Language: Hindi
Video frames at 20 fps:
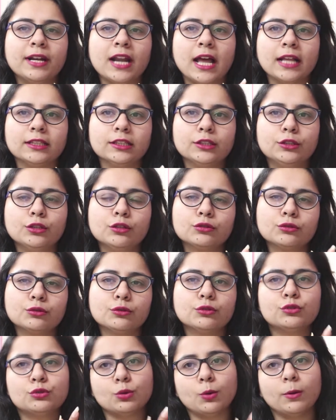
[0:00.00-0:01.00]
बनाती थी
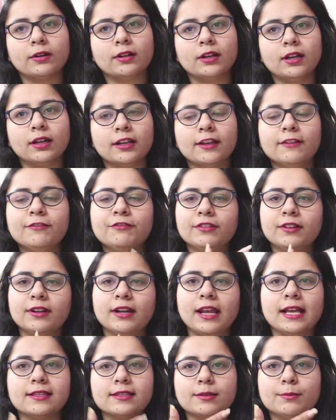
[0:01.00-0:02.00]
उसको स्टोर करके
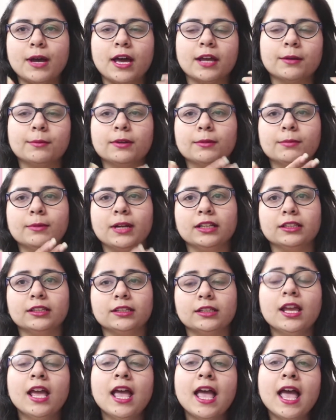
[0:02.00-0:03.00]
फिर ऐसे बार बार
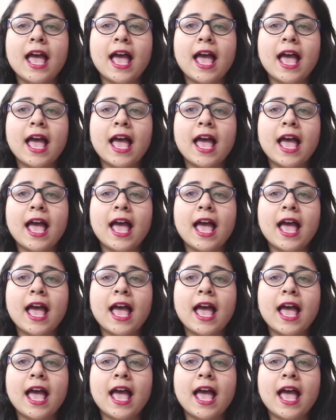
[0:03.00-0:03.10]
बनाती थी